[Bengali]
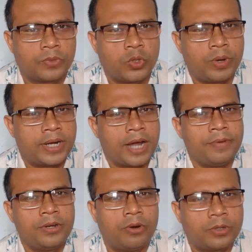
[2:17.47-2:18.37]
তোমার
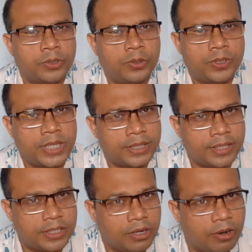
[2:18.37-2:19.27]
নামের অর্থ
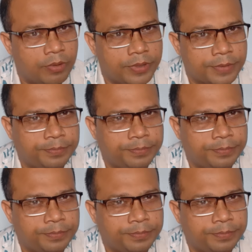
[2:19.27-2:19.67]
জানতে চাওয়া হবে